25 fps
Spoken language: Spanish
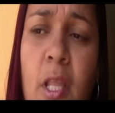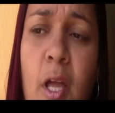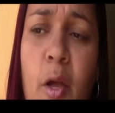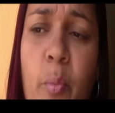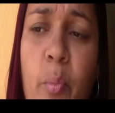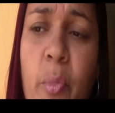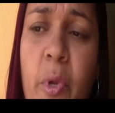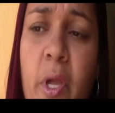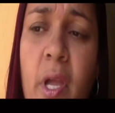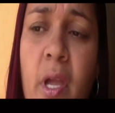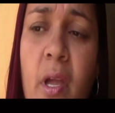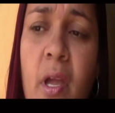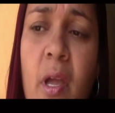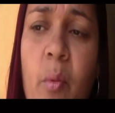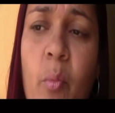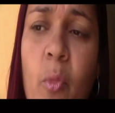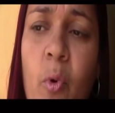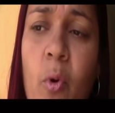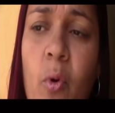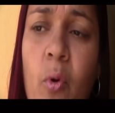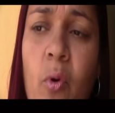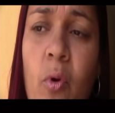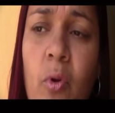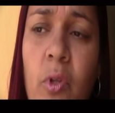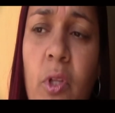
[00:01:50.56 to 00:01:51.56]
También
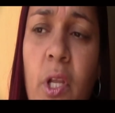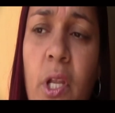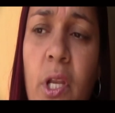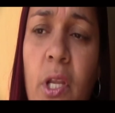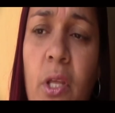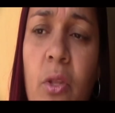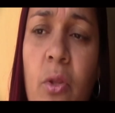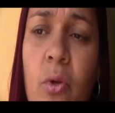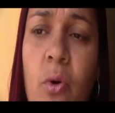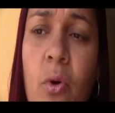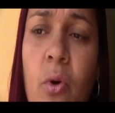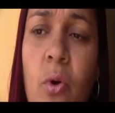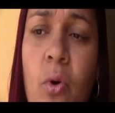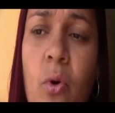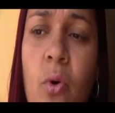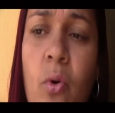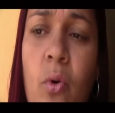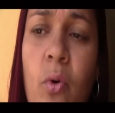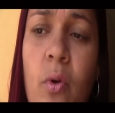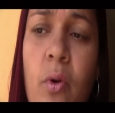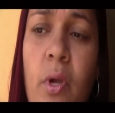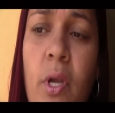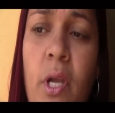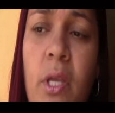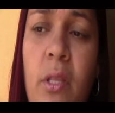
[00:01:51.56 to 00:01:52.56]
hemos
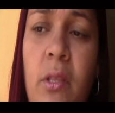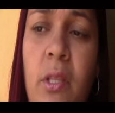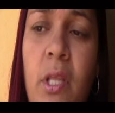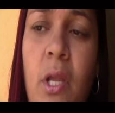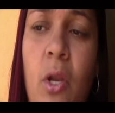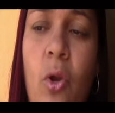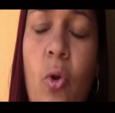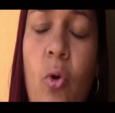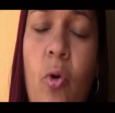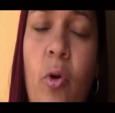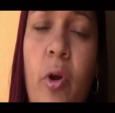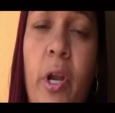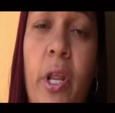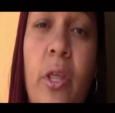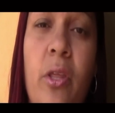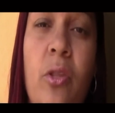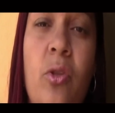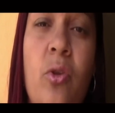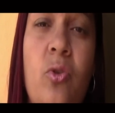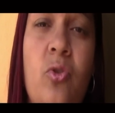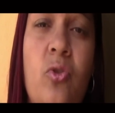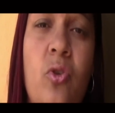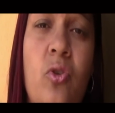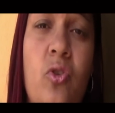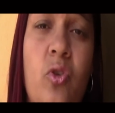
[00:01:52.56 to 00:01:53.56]
obtenido este, los
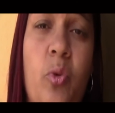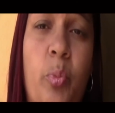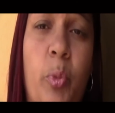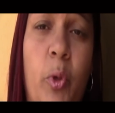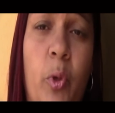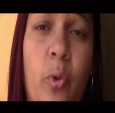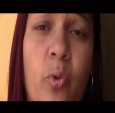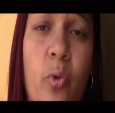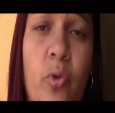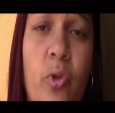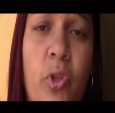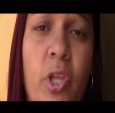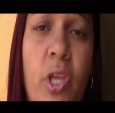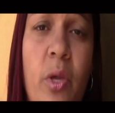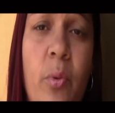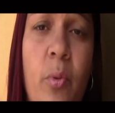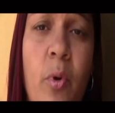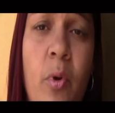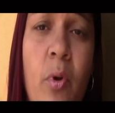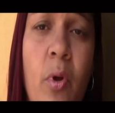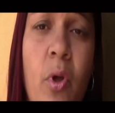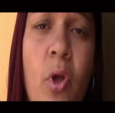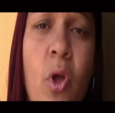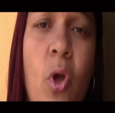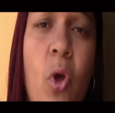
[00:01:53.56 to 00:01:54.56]
créditos
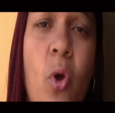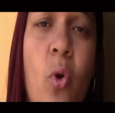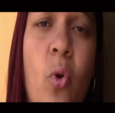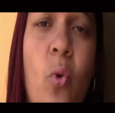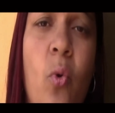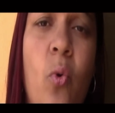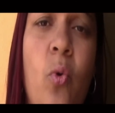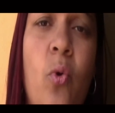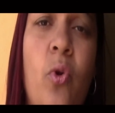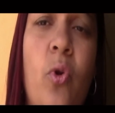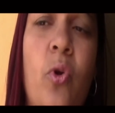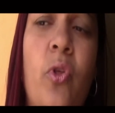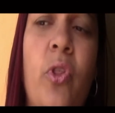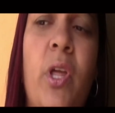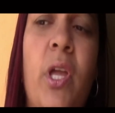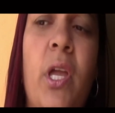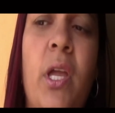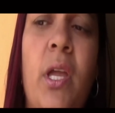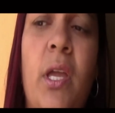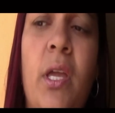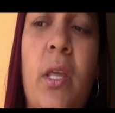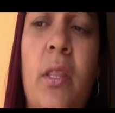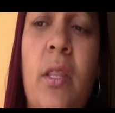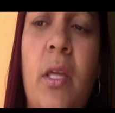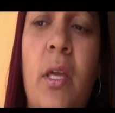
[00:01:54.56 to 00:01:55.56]
socioproductivos, uno
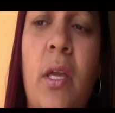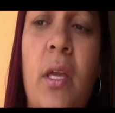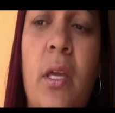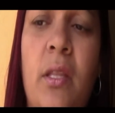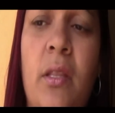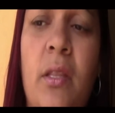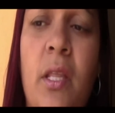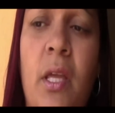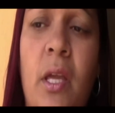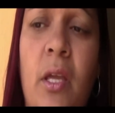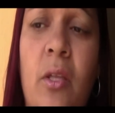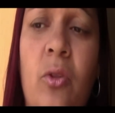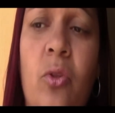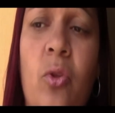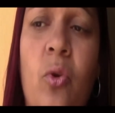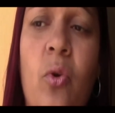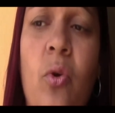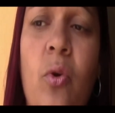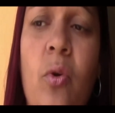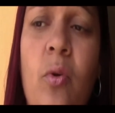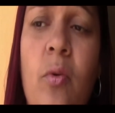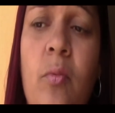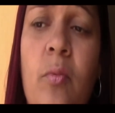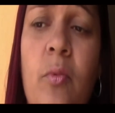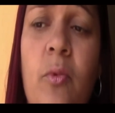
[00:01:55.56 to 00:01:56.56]
de, de
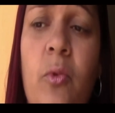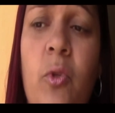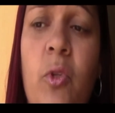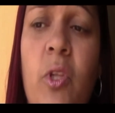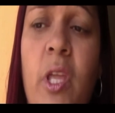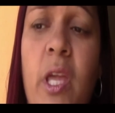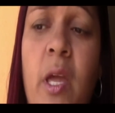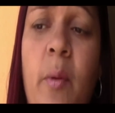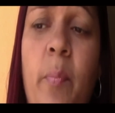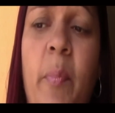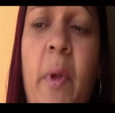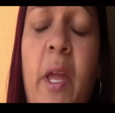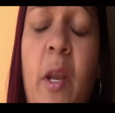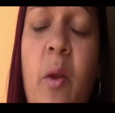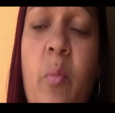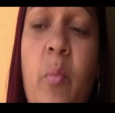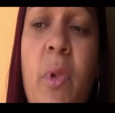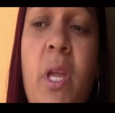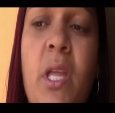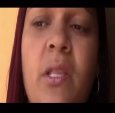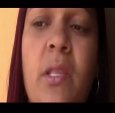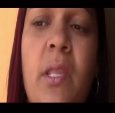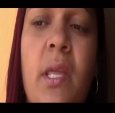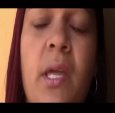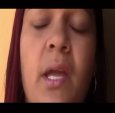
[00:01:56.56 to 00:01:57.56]
estos que
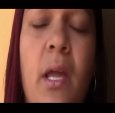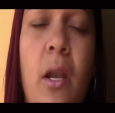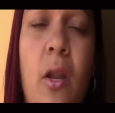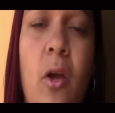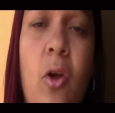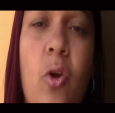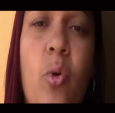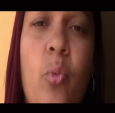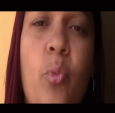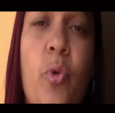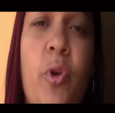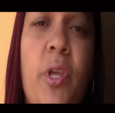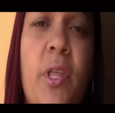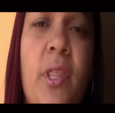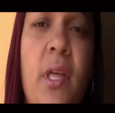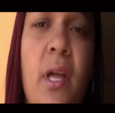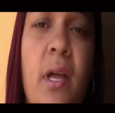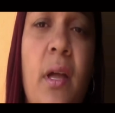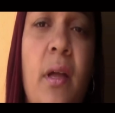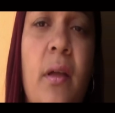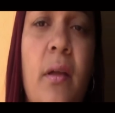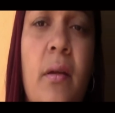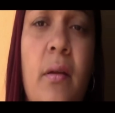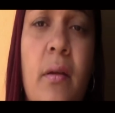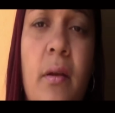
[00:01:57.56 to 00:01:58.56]
permite a la
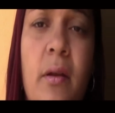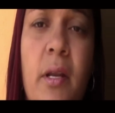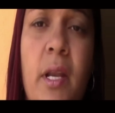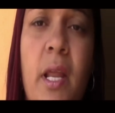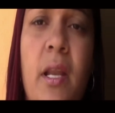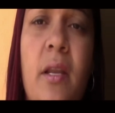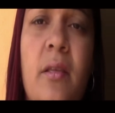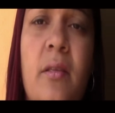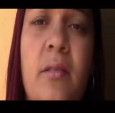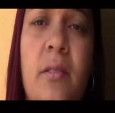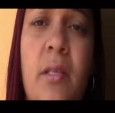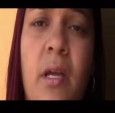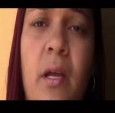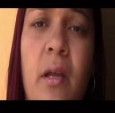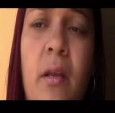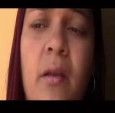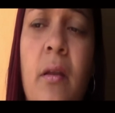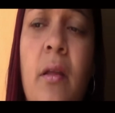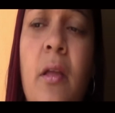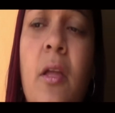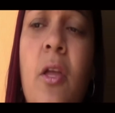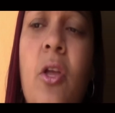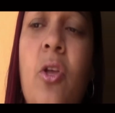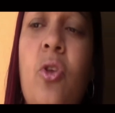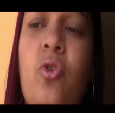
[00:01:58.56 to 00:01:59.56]
comunidad
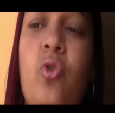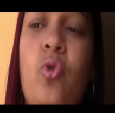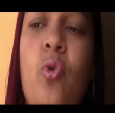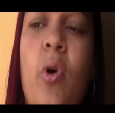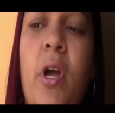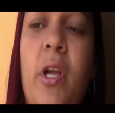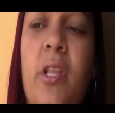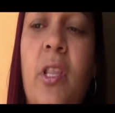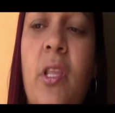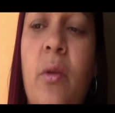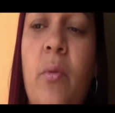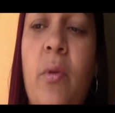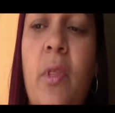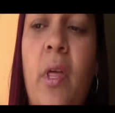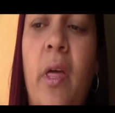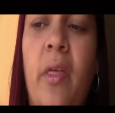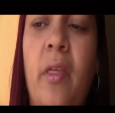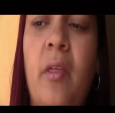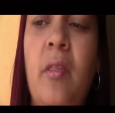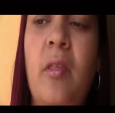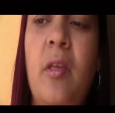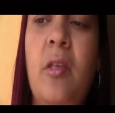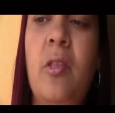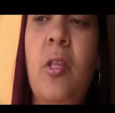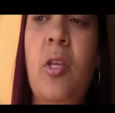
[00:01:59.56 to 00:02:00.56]
realizar sus
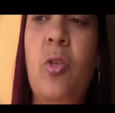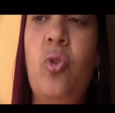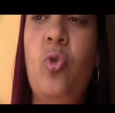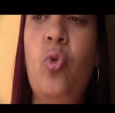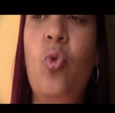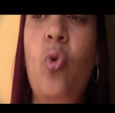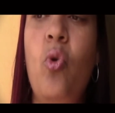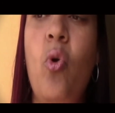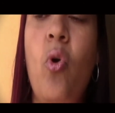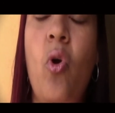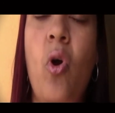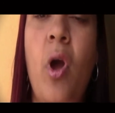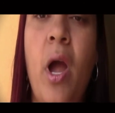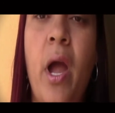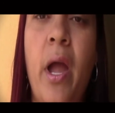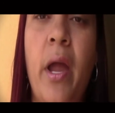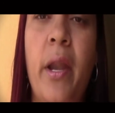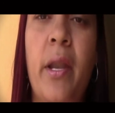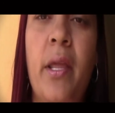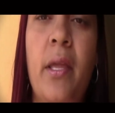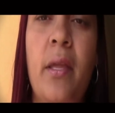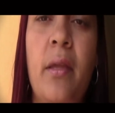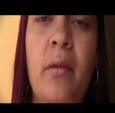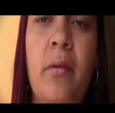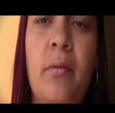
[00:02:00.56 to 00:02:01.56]
actividades desde sus
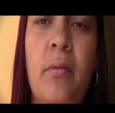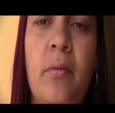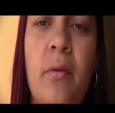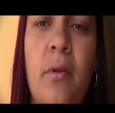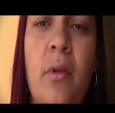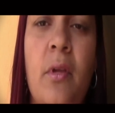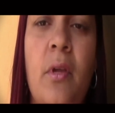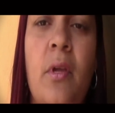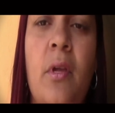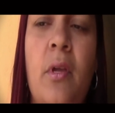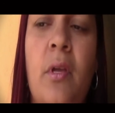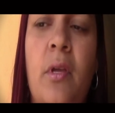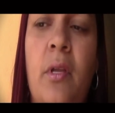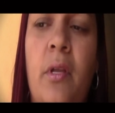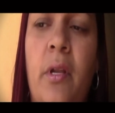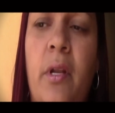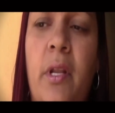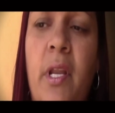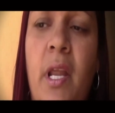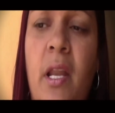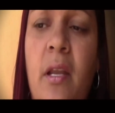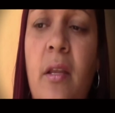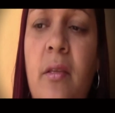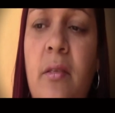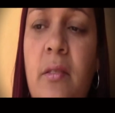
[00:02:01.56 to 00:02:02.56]
hogares
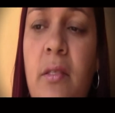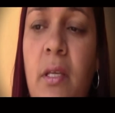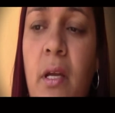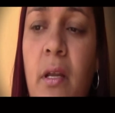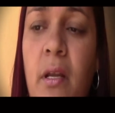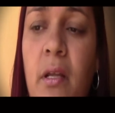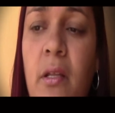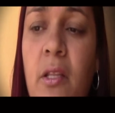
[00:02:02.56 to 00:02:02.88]
realizar